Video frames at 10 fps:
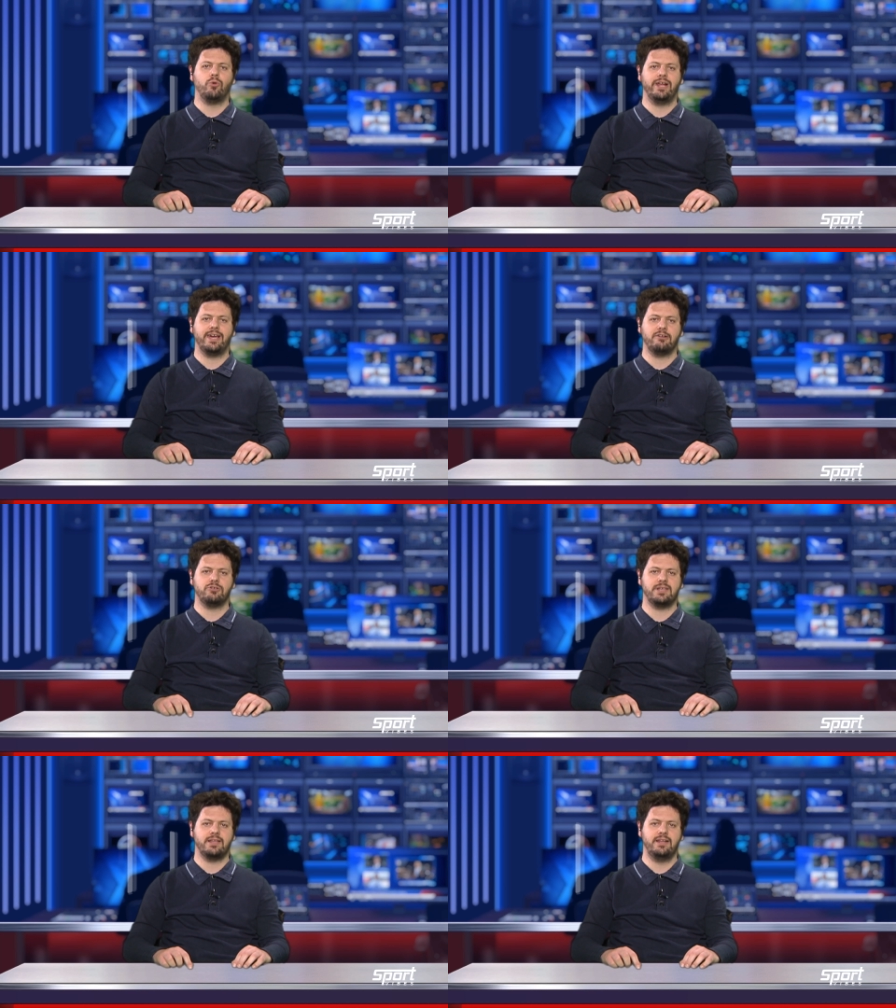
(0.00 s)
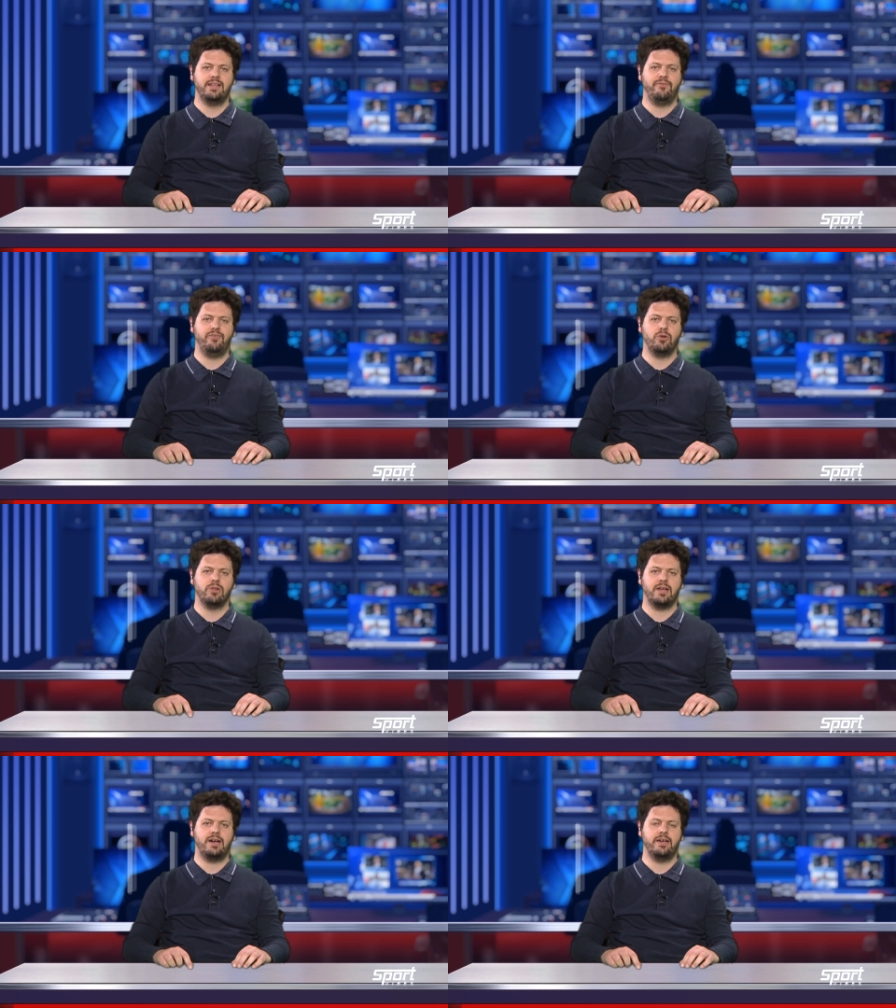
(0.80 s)
quelle che erano state le
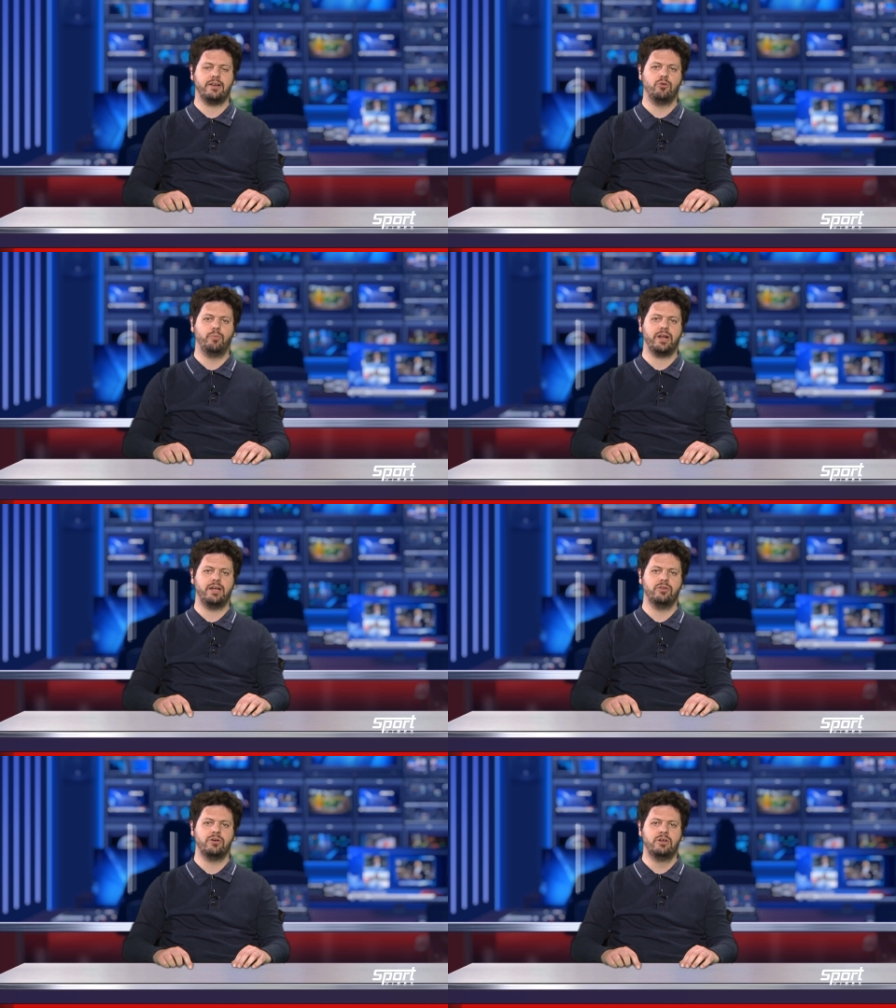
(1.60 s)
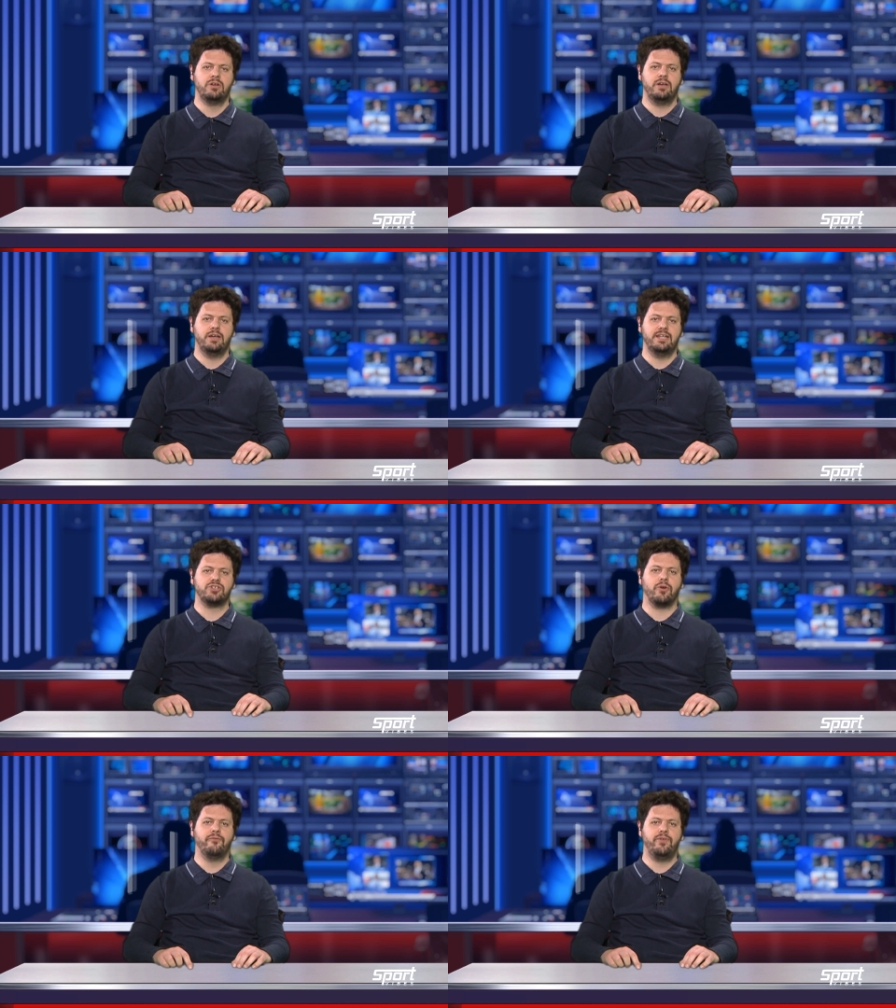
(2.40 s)
difficoltà e recuperando eh, le
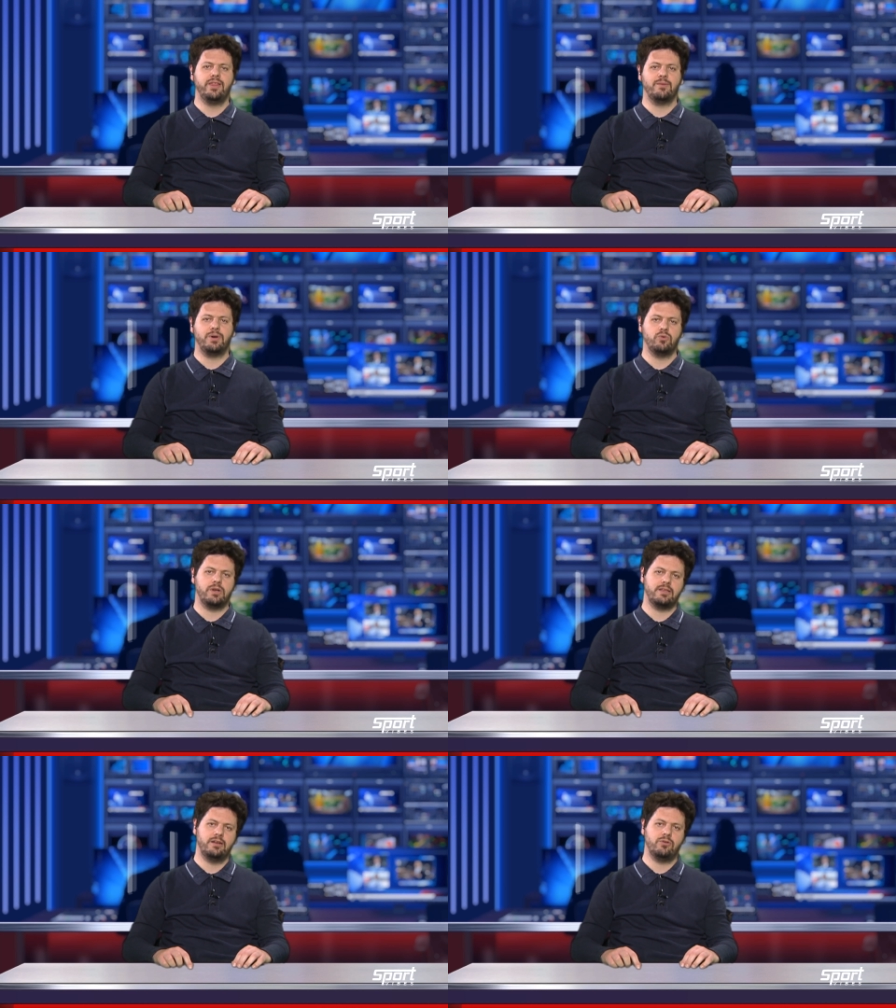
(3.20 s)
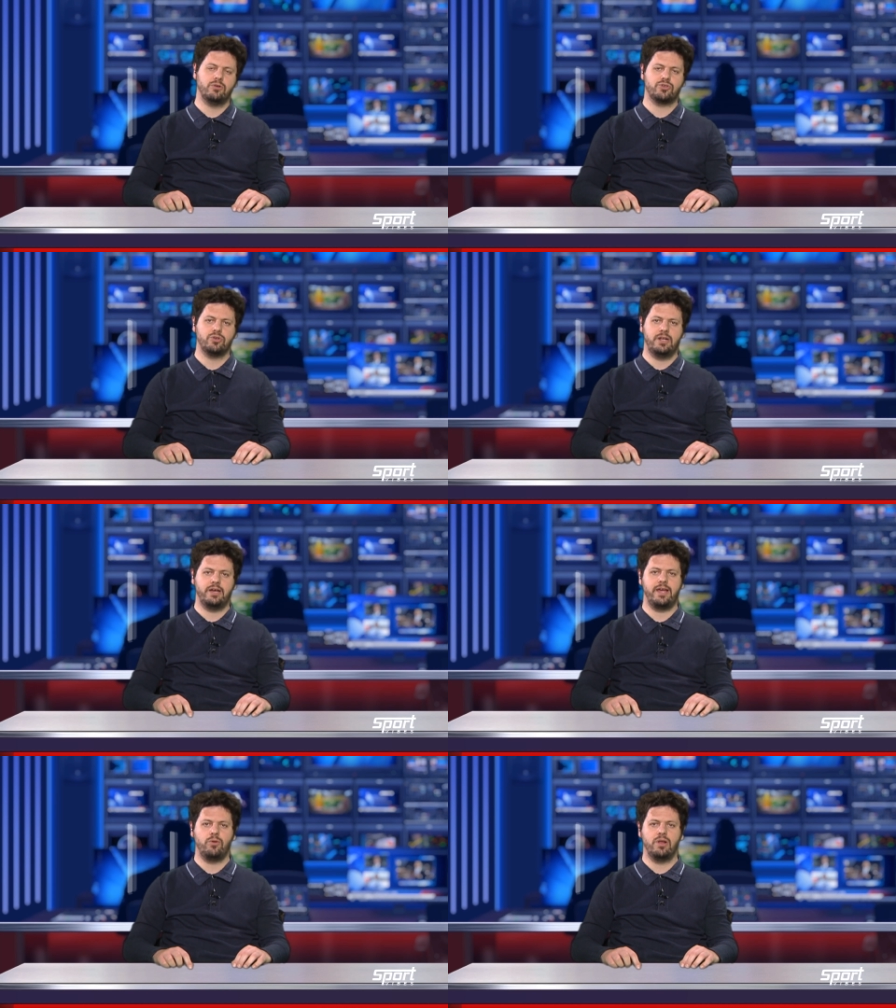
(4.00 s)
sconfitte maturate nel corso
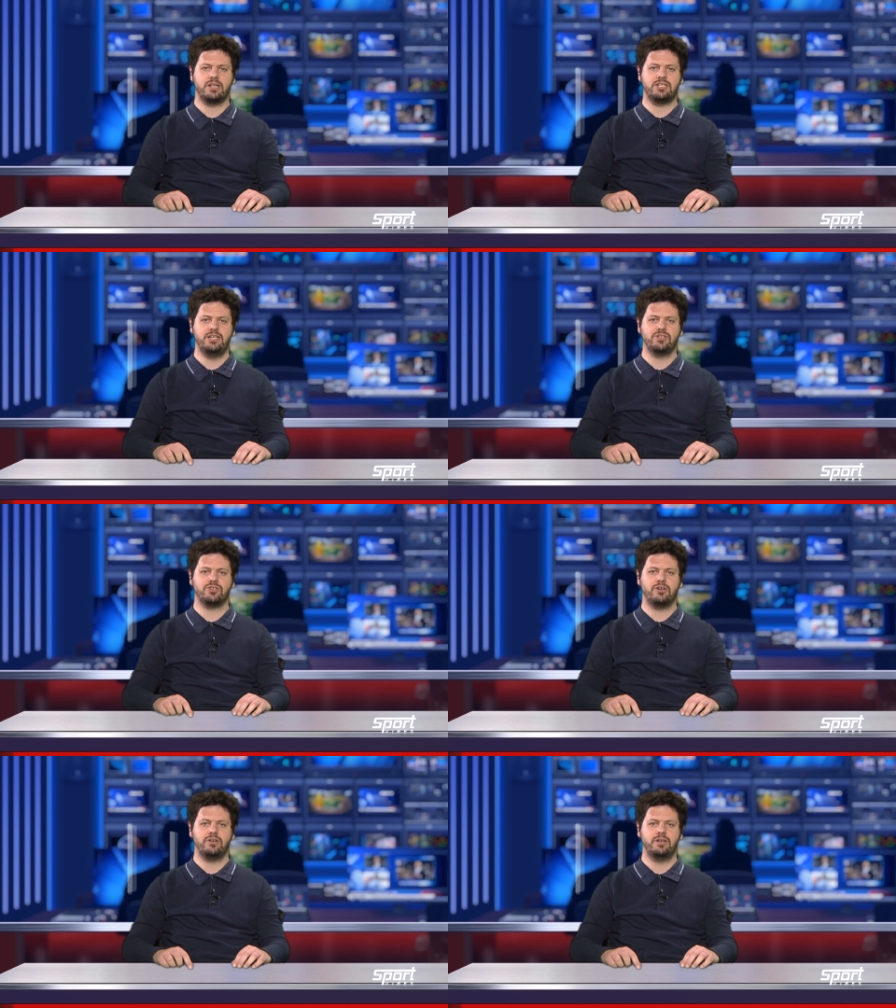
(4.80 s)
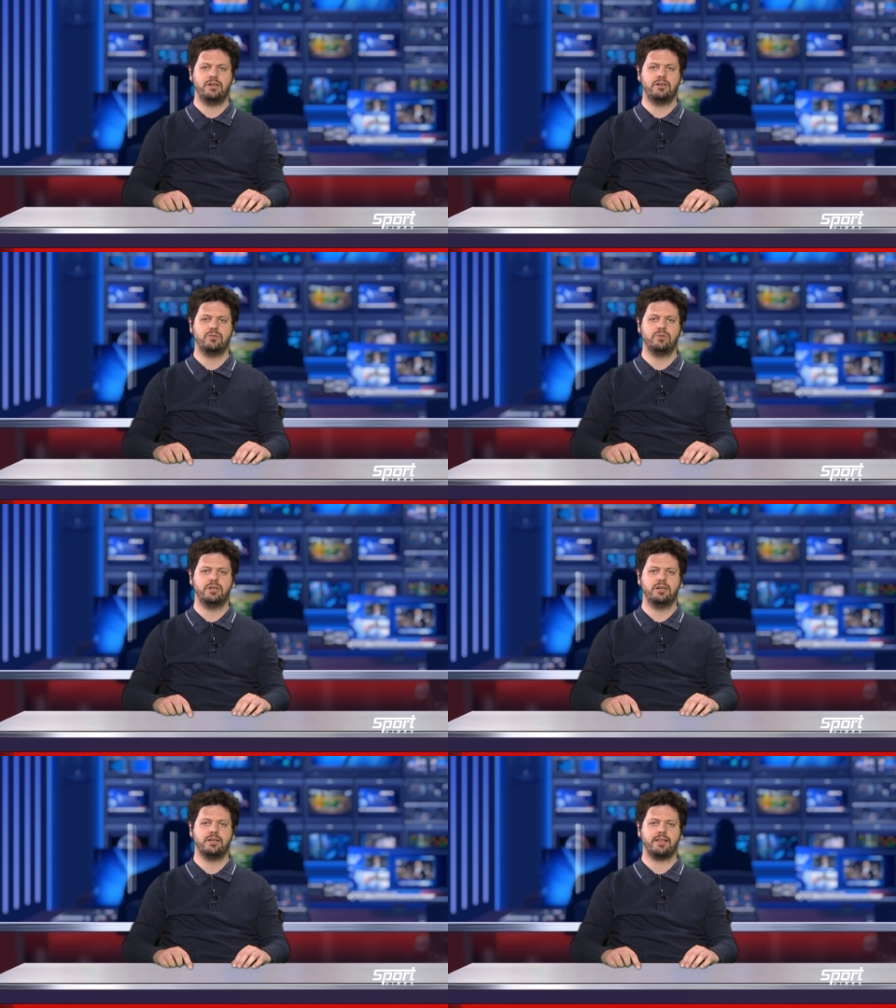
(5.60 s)
della regular season, un
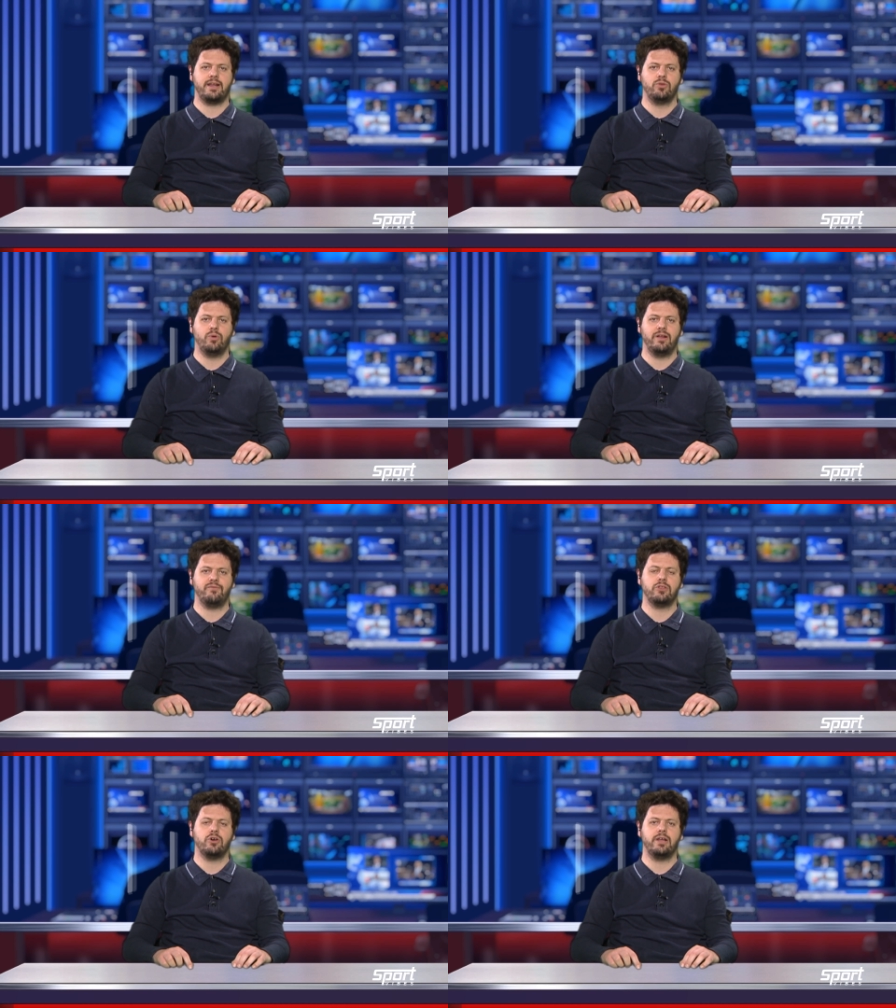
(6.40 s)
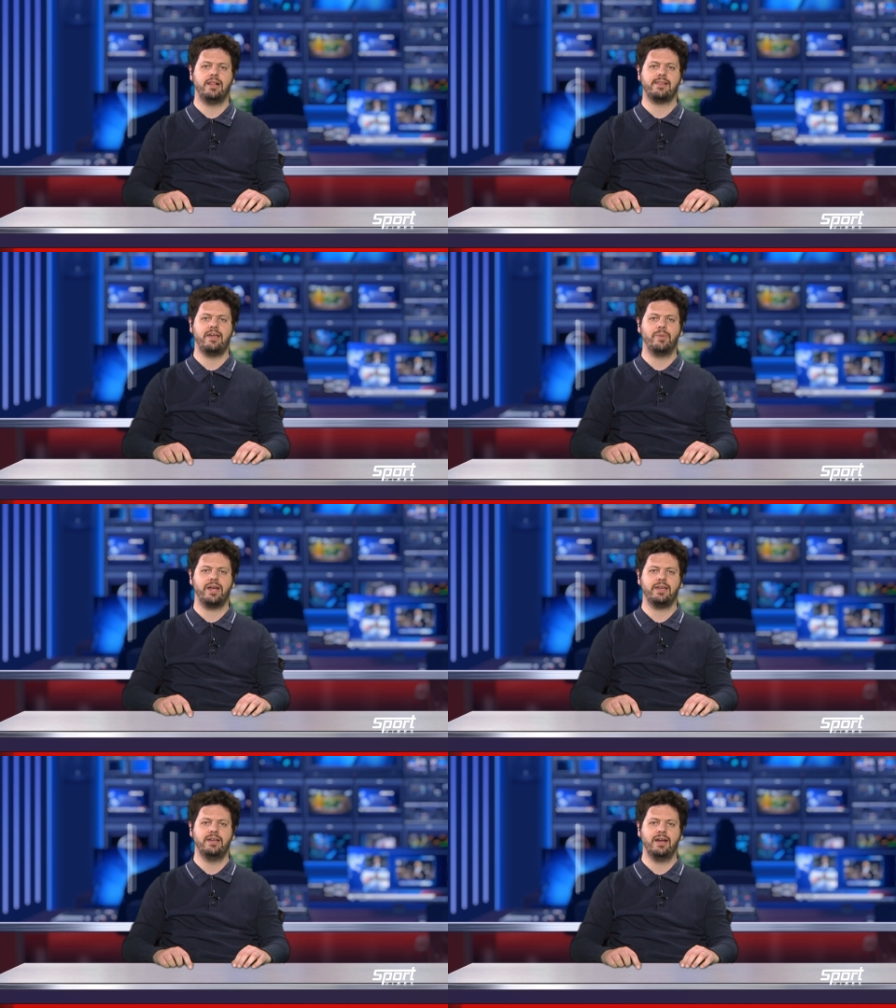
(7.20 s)
uh, eh, 3-2 una vittoria al tie
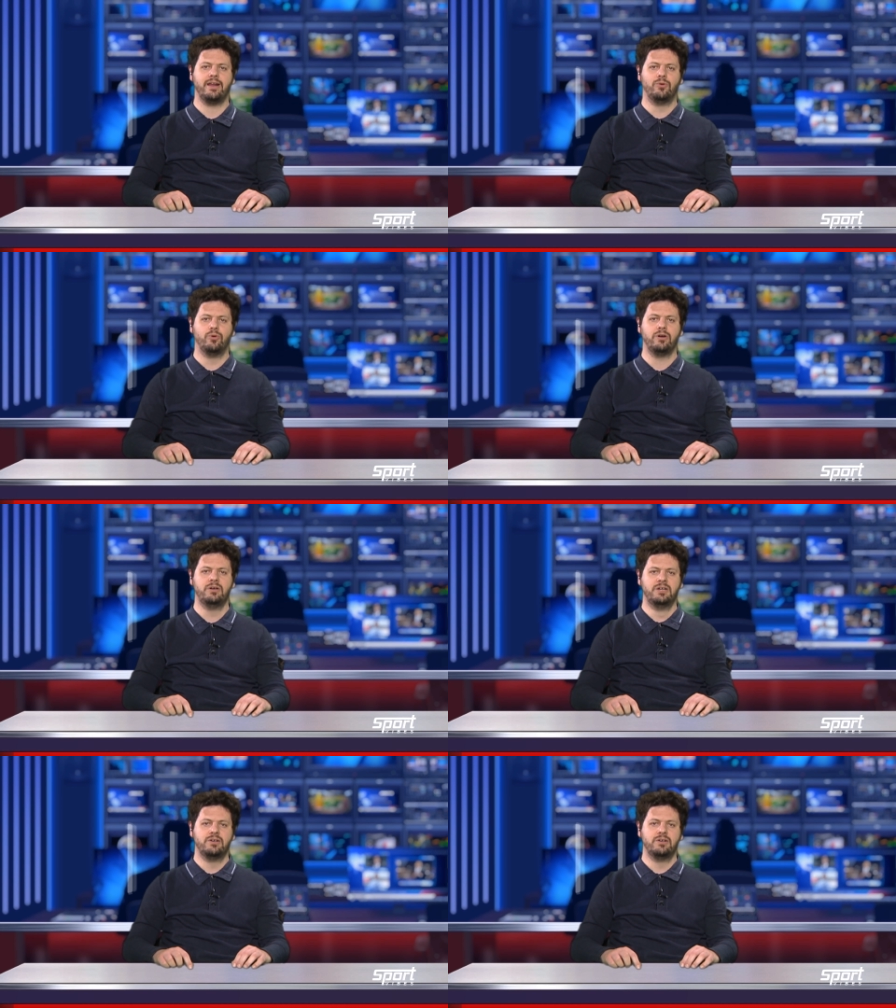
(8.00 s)
break in gara 1,